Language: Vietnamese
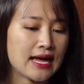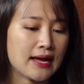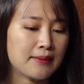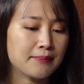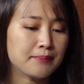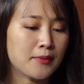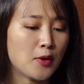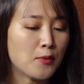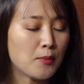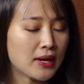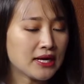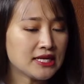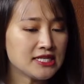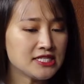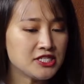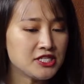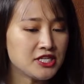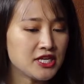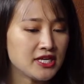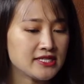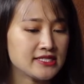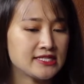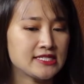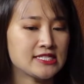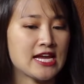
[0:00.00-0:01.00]
mong anh
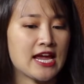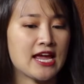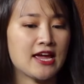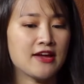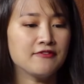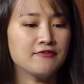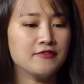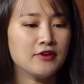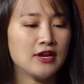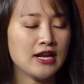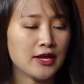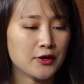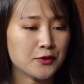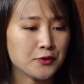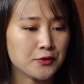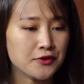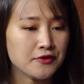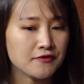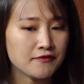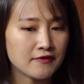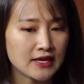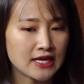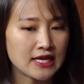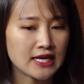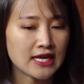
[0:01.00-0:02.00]
chia sẻ với lại quý
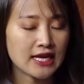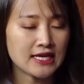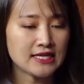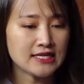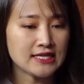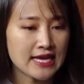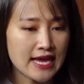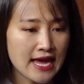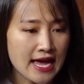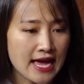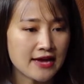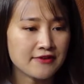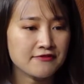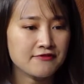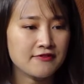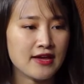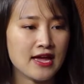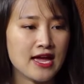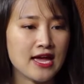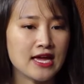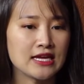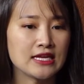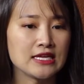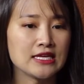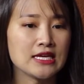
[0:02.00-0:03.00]
vị khán giả
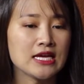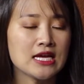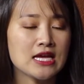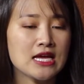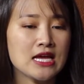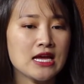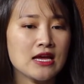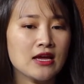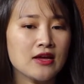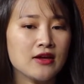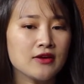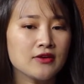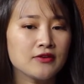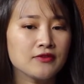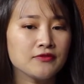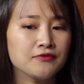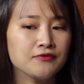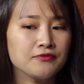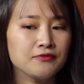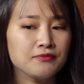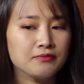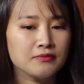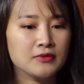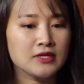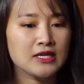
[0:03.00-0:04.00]
về
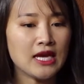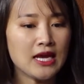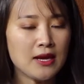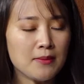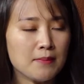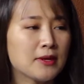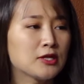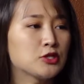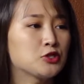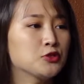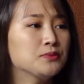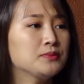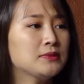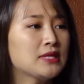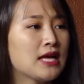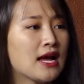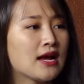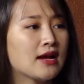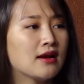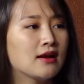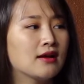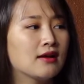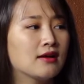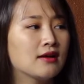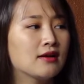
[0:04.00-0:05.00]
khi mà chúng ta
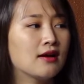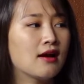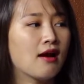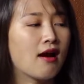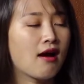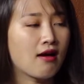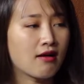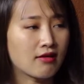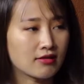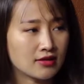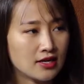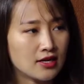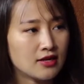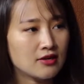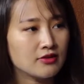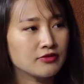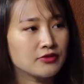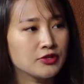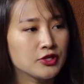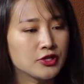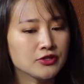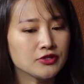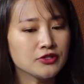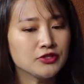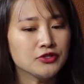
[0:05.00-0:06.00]
cần đó,
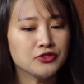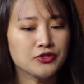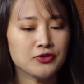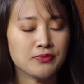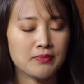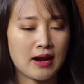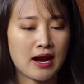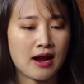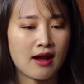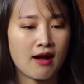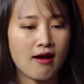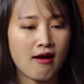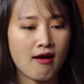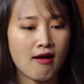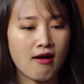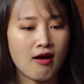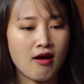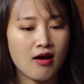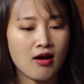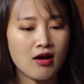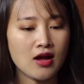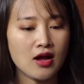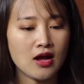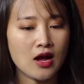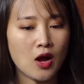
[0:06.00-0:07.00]
những người mà có
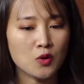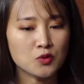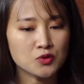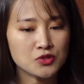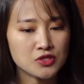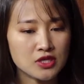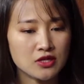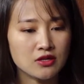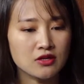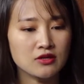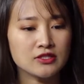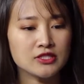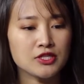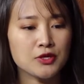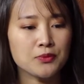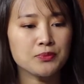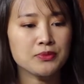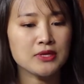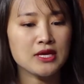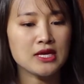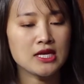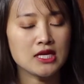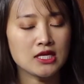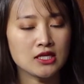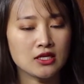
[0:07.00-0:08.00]
hậu sự trong
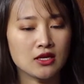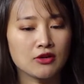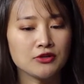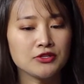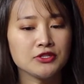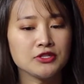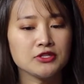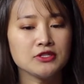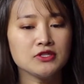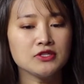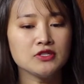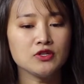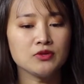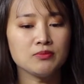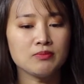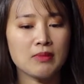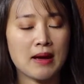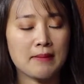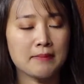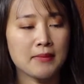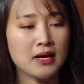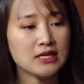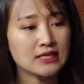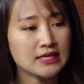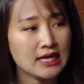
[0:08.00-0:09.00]
gia đình, có những người mà
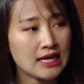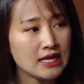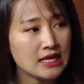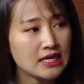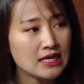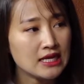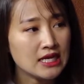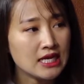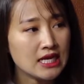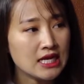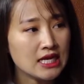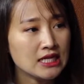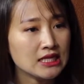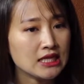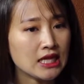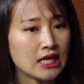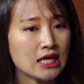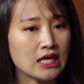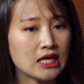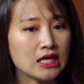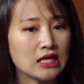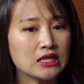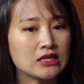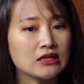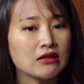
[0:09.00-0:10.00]
mất đi
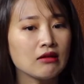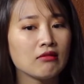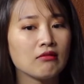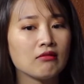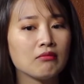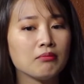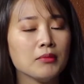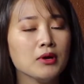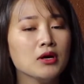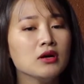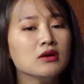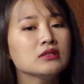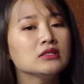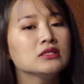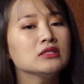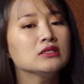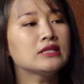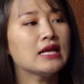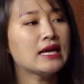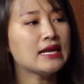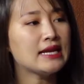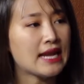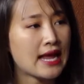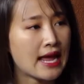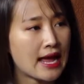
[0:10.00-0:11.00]
thì từng bước như
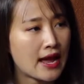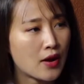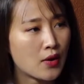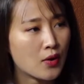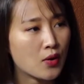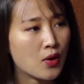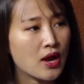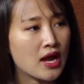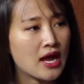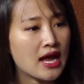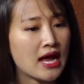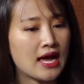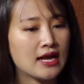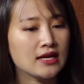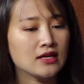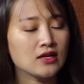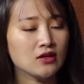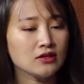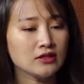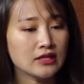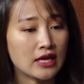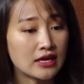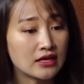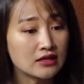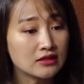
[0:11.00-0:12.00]
thế nào anh có
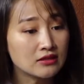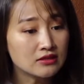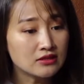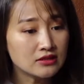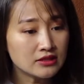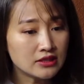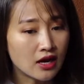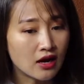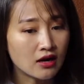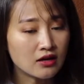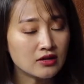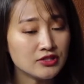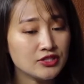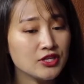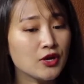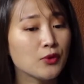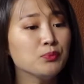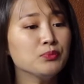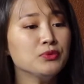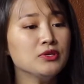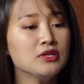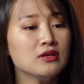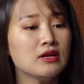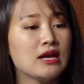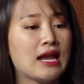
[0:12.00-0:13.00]
thể hướng dẫn, giống
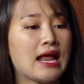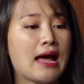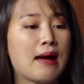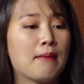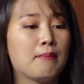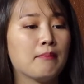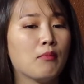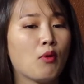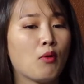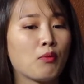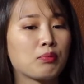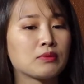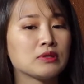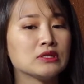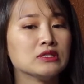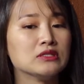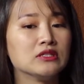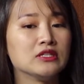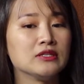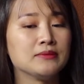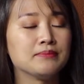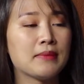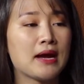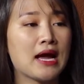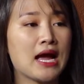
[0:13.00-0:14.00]
như là một
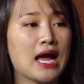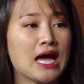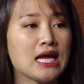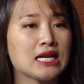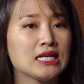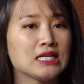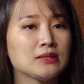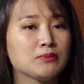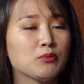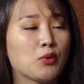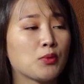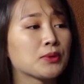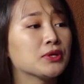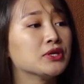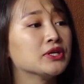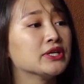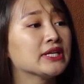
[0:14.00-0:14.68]
người